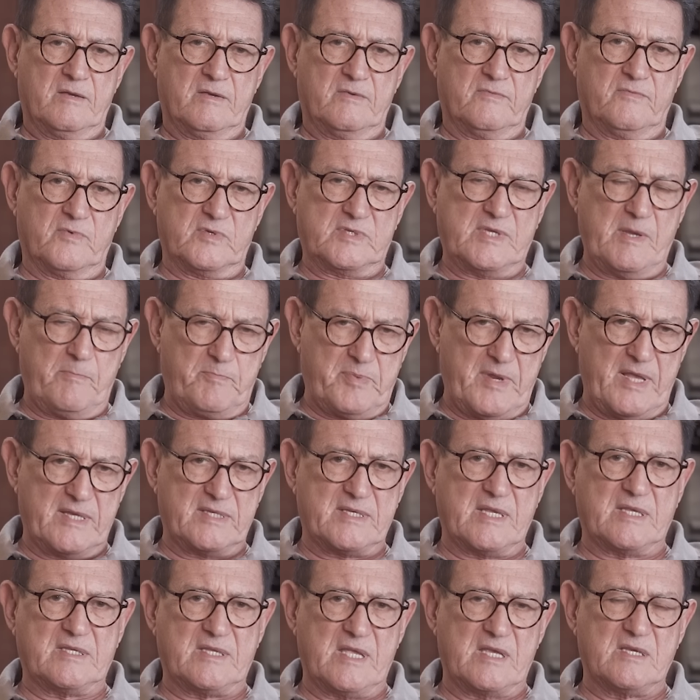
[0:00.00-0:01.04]
Você
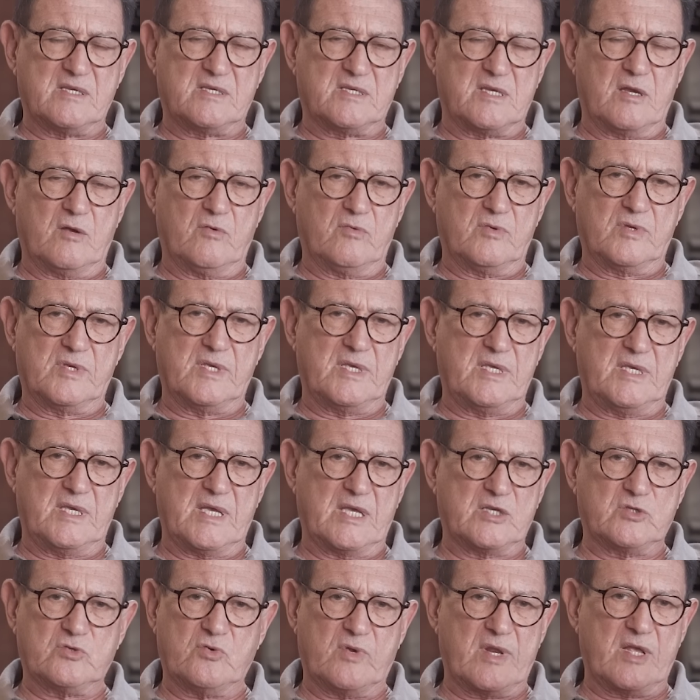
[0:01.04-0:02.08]
presta atenção que
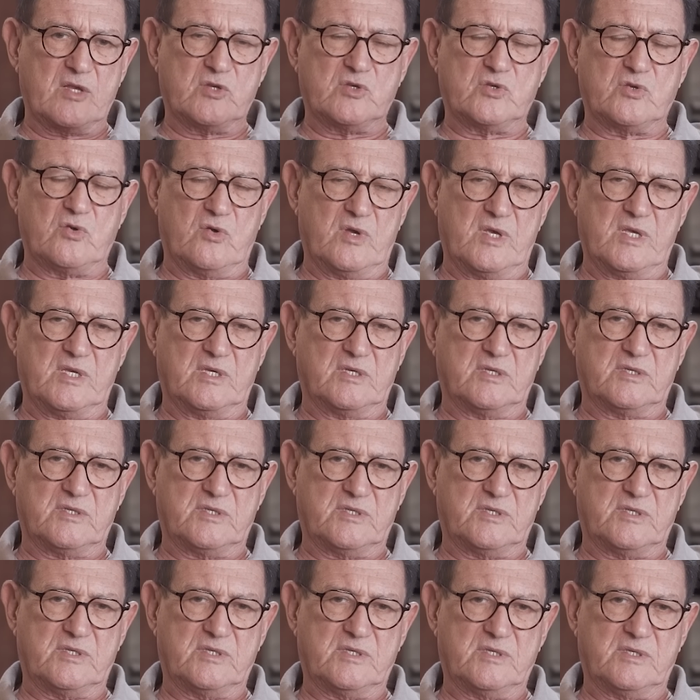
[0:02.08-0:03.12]
as
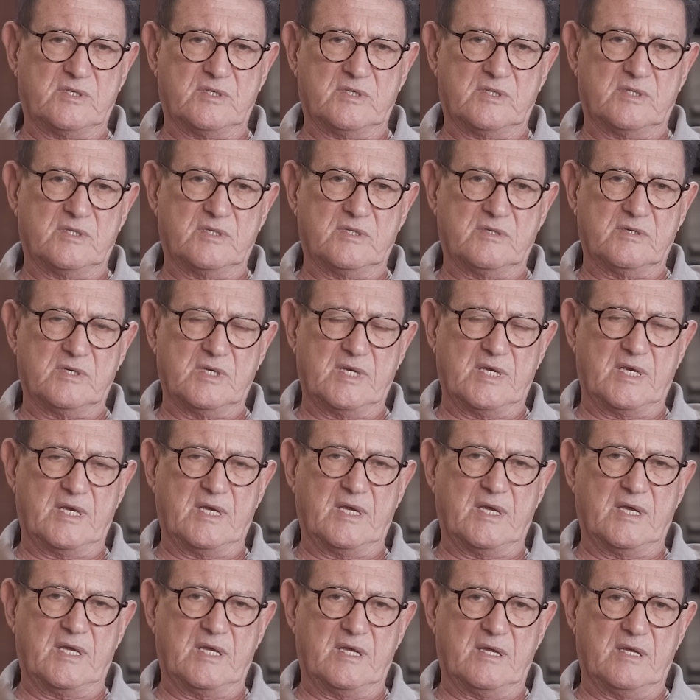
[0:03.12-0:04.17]
orações
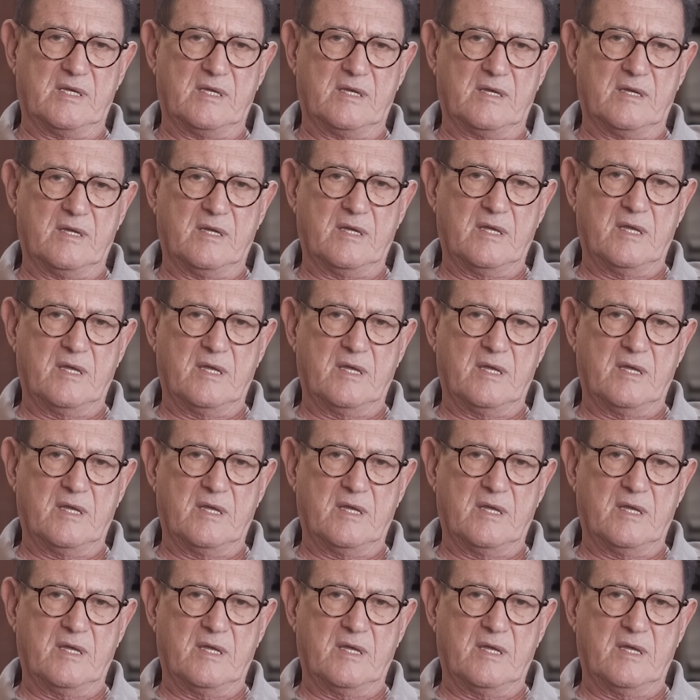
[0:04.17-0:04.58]
é,